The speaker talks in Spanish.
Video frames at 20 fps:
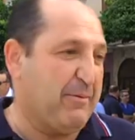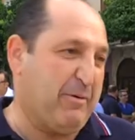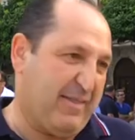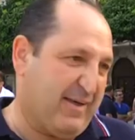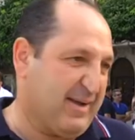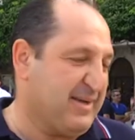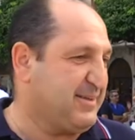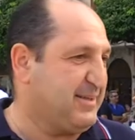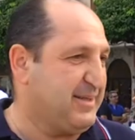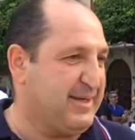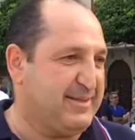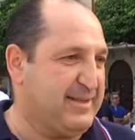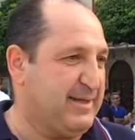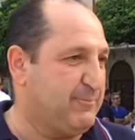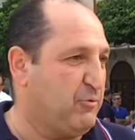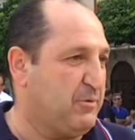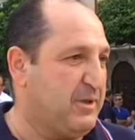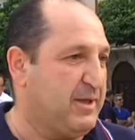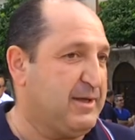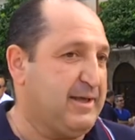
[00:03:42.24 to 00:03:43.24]
verdad que sí, que está
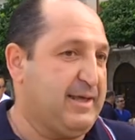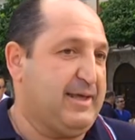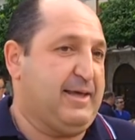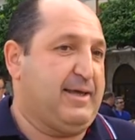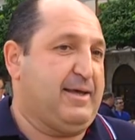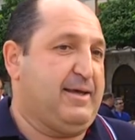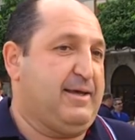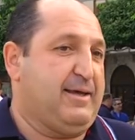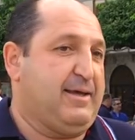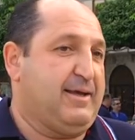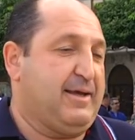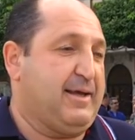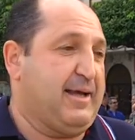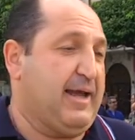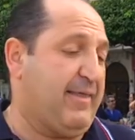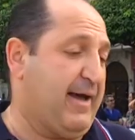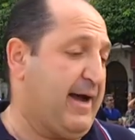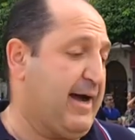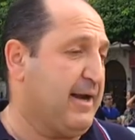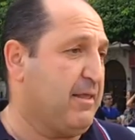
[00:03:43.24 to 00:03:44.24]
muy bien. Eh,
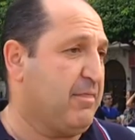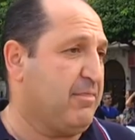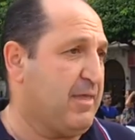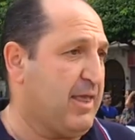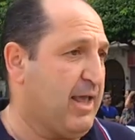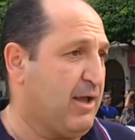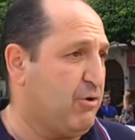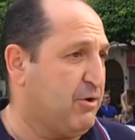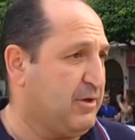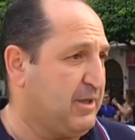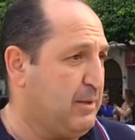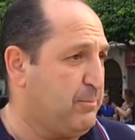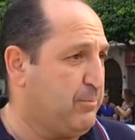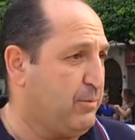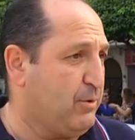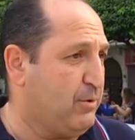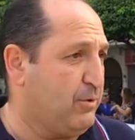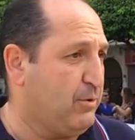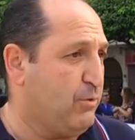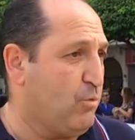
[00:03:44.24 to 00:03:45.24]
quedar cinco
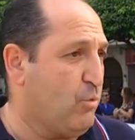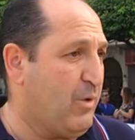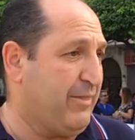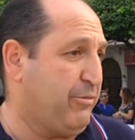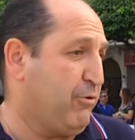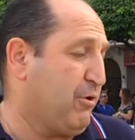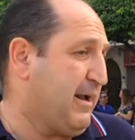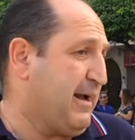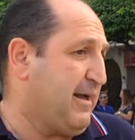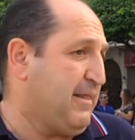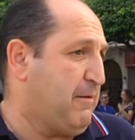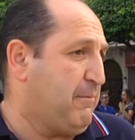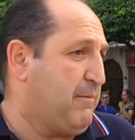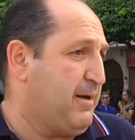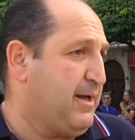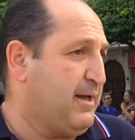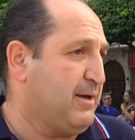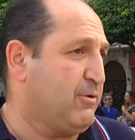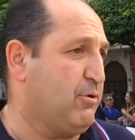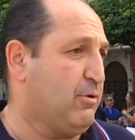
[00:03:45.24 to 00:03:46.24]
equipos jugando el
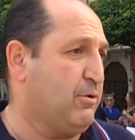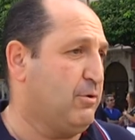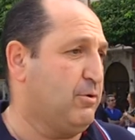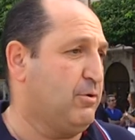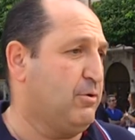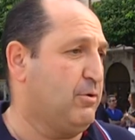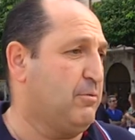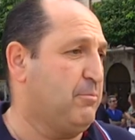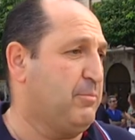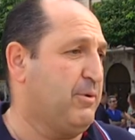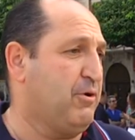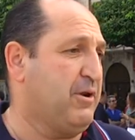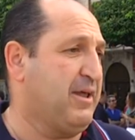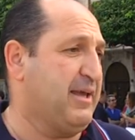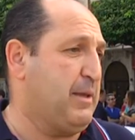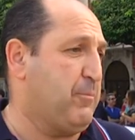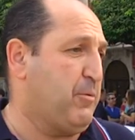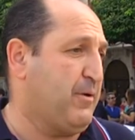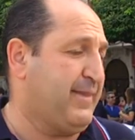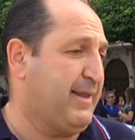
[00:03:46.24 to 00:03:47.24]
Cadeva con los mejores
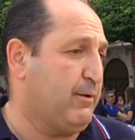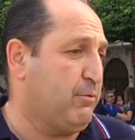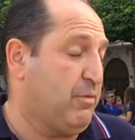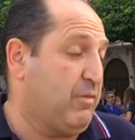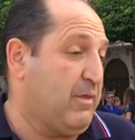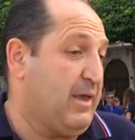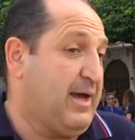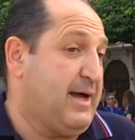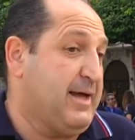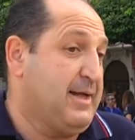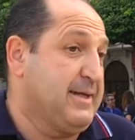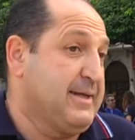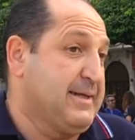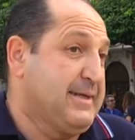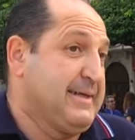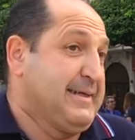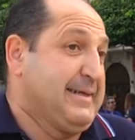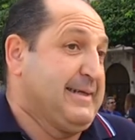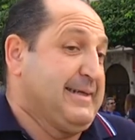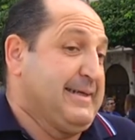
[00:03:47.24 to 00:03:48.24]
equipos de Andalucía
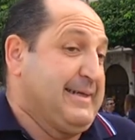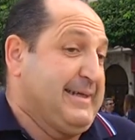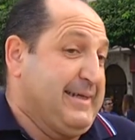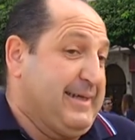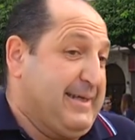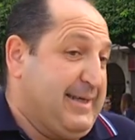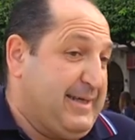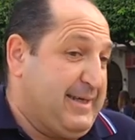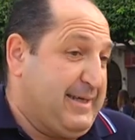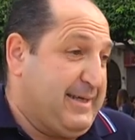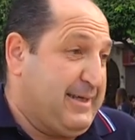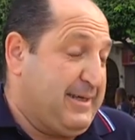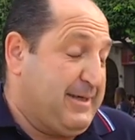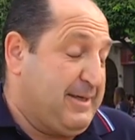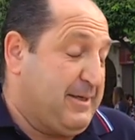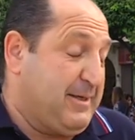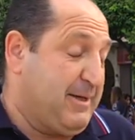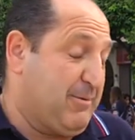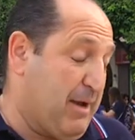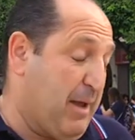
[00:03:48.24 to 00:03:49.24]

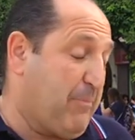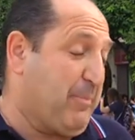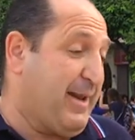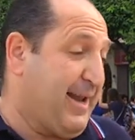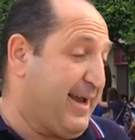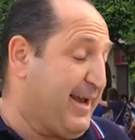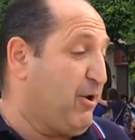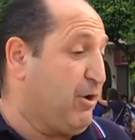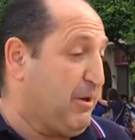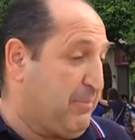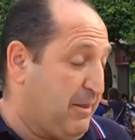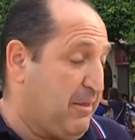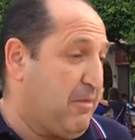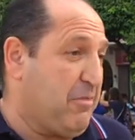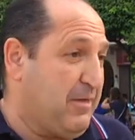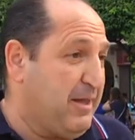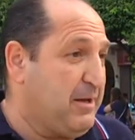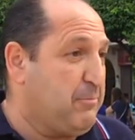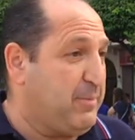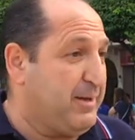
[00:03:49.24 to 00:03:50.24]
eh, una pena que lo que voy a
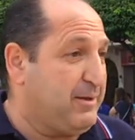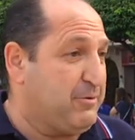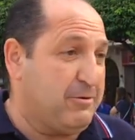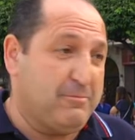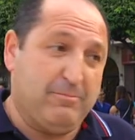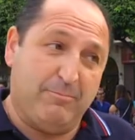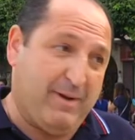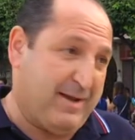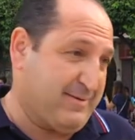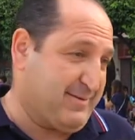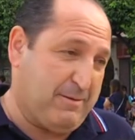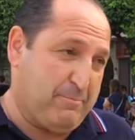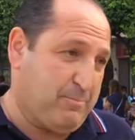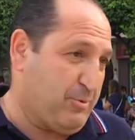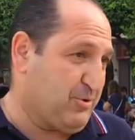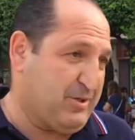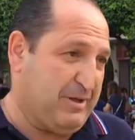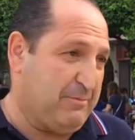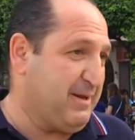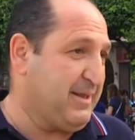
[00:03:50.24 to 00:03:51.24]
decir, pero va a ser
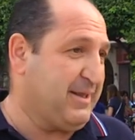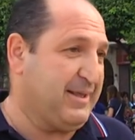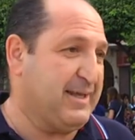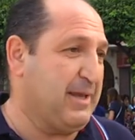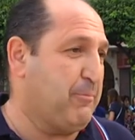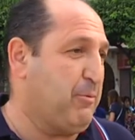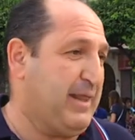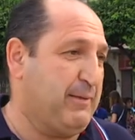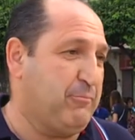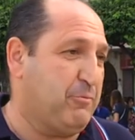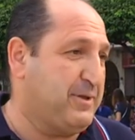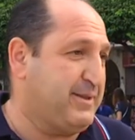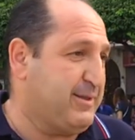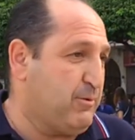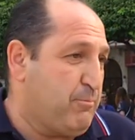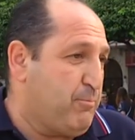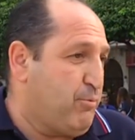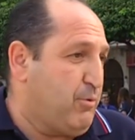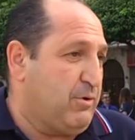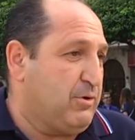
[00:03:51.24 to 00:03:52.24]
imposible que podamos meter
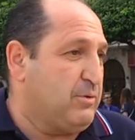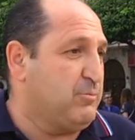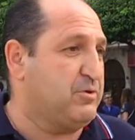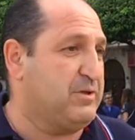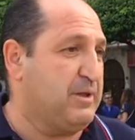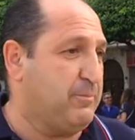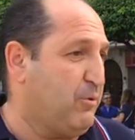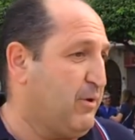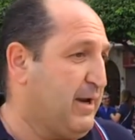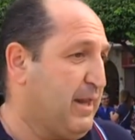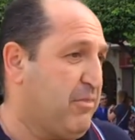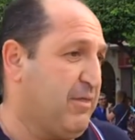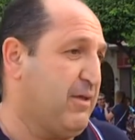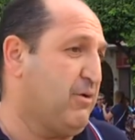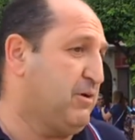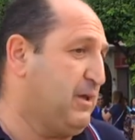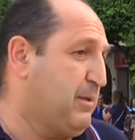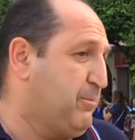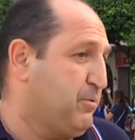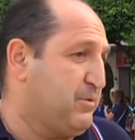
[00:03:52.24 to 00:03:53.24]
un pueblo como Estepona,
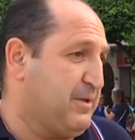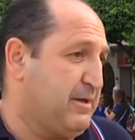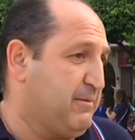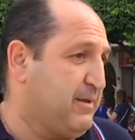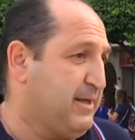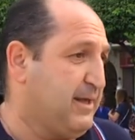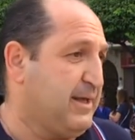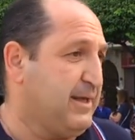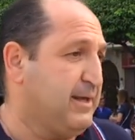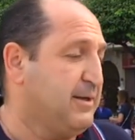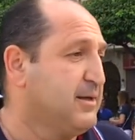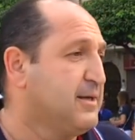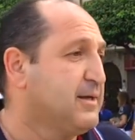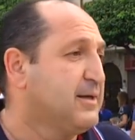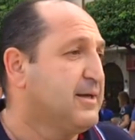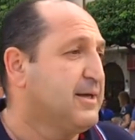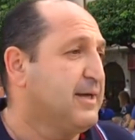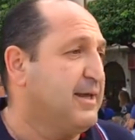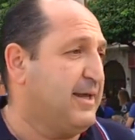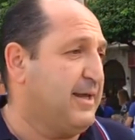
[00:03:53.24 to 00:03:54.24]
cinco equipos otra vez
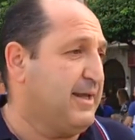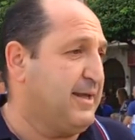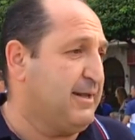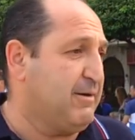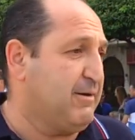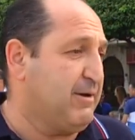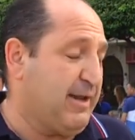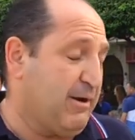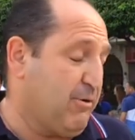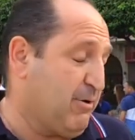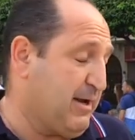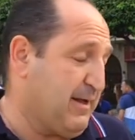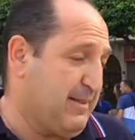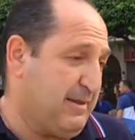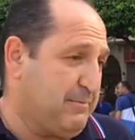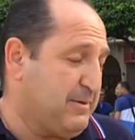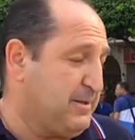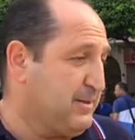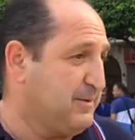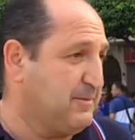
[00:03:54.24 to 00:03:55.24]
en, los
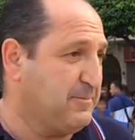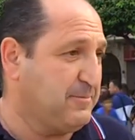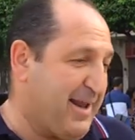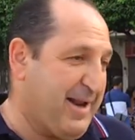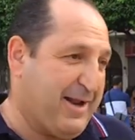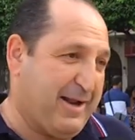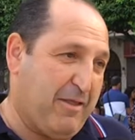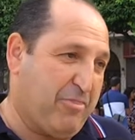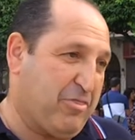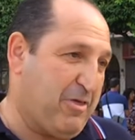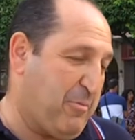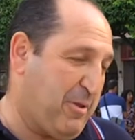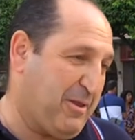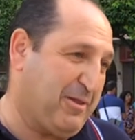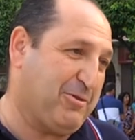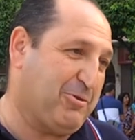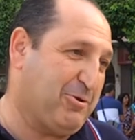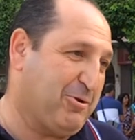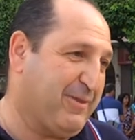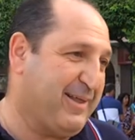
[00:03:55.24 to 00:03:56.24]
Cadevas. El
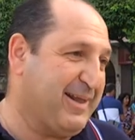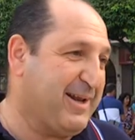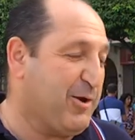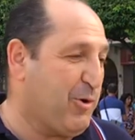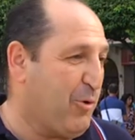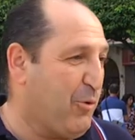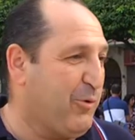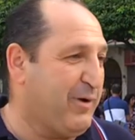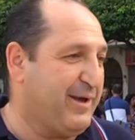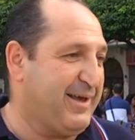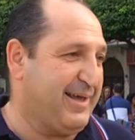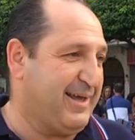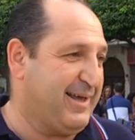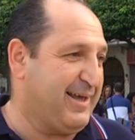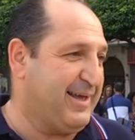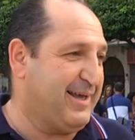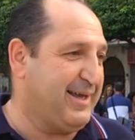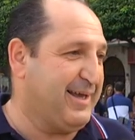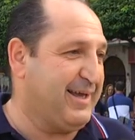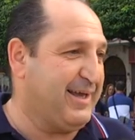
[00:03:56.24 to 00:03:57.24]
crecimiento del club
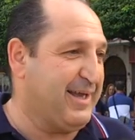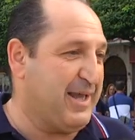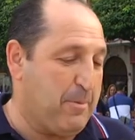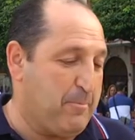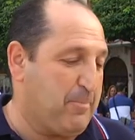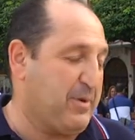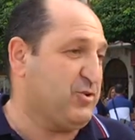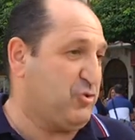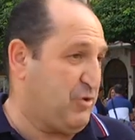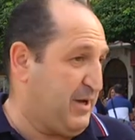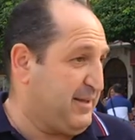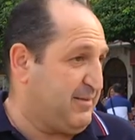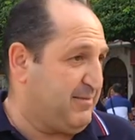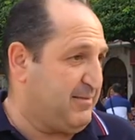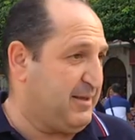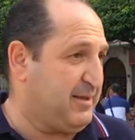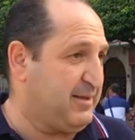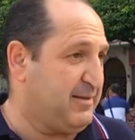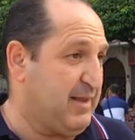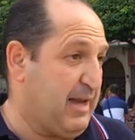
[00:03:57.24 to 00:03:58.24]
es,
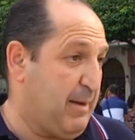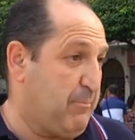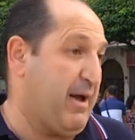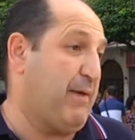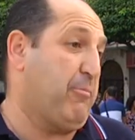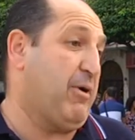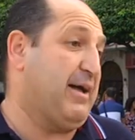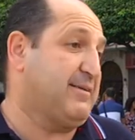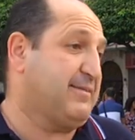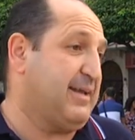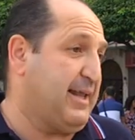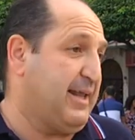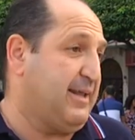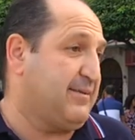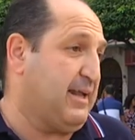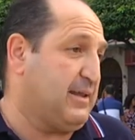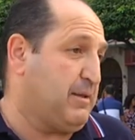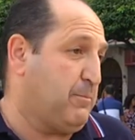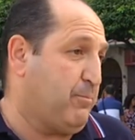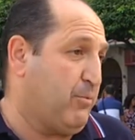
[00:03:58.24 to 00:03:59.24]
impresionante. Tenemos, vamos a salir
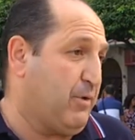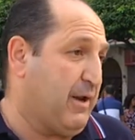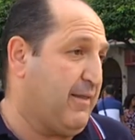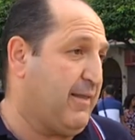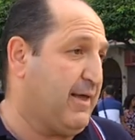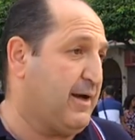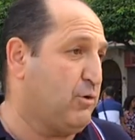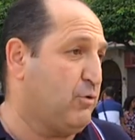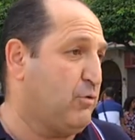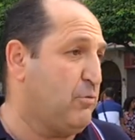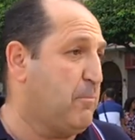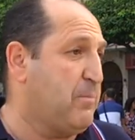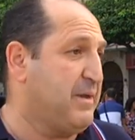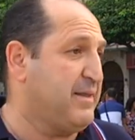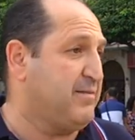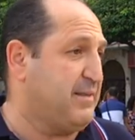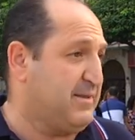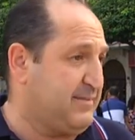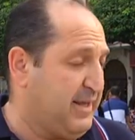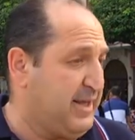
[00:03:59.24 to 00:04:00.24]
esta temporada con
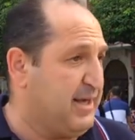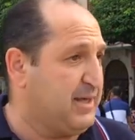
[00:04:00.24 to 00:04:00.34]
26